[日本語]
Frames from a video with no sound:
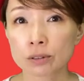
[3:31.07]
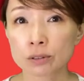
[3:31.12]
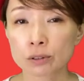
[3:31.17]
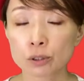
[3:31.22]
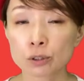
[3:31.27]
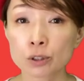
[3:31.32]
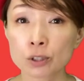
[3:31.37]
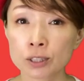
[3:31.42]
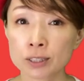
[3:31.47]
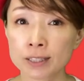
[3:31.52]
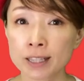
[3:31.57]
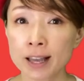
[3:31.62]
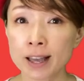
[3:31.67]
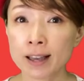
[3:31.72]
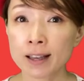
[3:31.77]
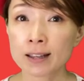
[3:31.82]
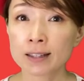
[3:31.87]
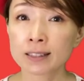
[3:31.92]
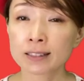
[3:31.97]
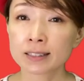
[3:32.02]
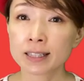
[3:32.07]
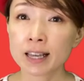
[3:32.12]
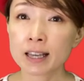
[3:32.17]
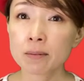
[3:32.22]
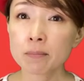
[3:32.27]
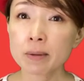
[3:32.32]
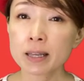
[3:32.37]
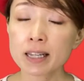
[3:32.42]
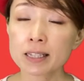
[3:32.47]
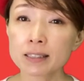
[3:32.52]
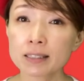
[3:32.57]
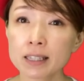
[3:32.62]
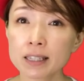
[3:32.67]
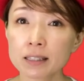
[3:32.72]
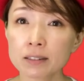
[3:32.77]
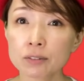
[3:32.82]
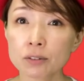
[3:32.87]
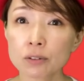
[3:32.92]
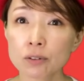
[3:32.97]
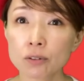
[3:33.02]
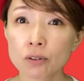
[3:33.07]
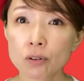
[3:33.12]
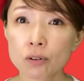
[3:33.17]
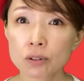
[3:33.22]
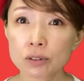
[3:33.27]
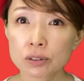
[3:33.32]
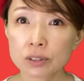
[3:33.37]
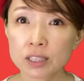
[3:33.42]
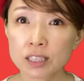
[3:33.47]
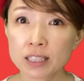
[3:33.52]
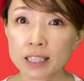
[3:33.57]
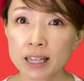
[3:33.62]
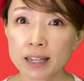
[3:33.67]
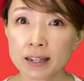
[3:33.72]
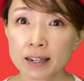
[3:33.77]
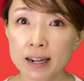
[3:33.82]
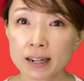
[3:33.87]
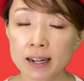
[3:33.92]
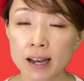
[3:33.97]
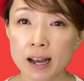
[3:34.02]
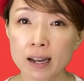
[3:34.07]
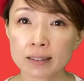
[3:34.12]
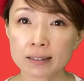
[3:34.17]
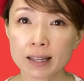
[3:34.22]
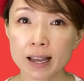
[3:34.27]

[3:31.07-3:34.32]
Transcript: 続いて生命線のゴール地点から